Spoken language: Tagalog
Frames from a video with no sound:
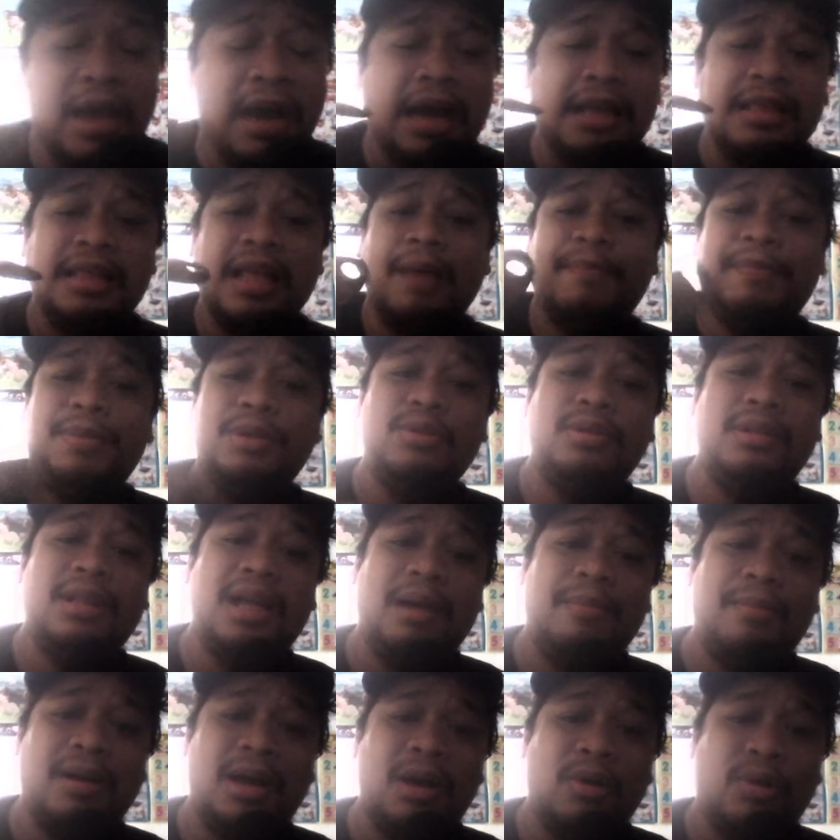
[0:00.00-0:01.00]
Hanapin niyo
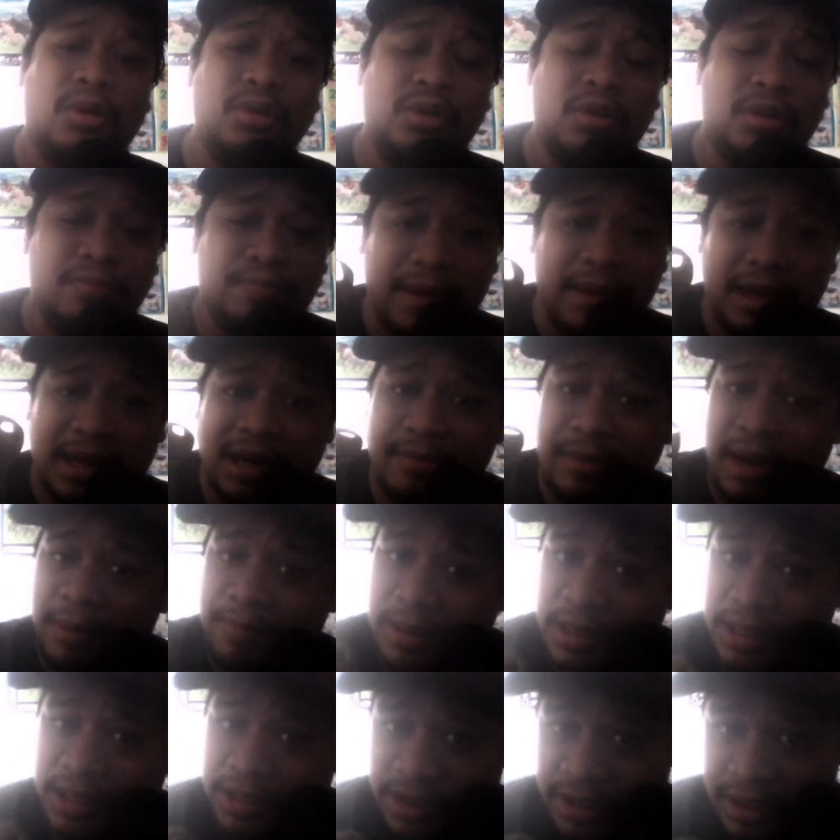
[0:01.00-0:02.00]
lang mga ako doon para
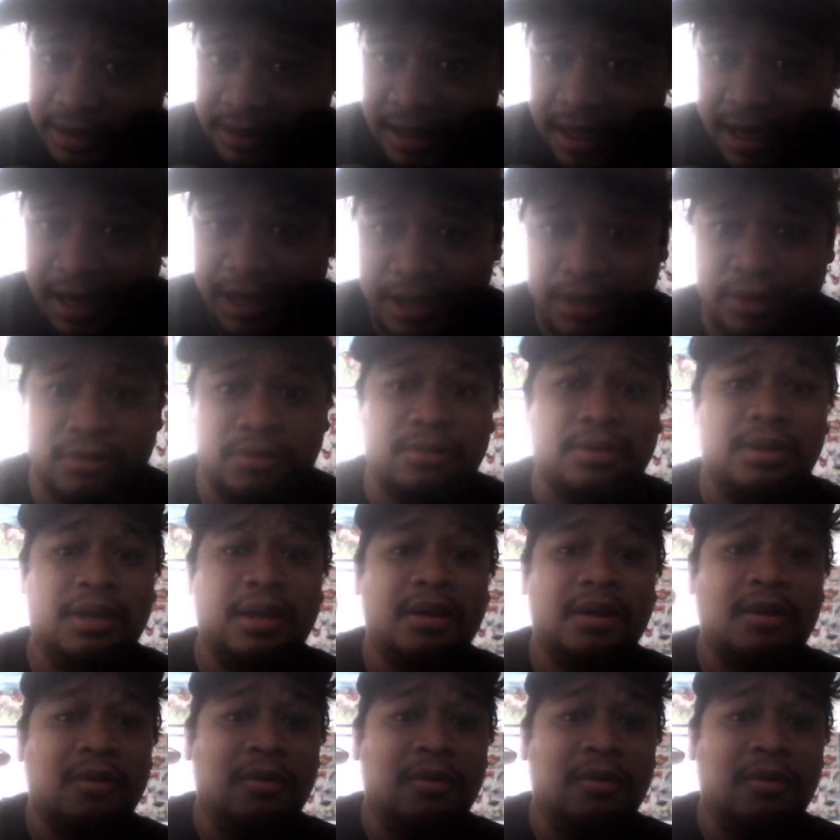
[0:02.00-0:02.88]
makapag-chat tayo.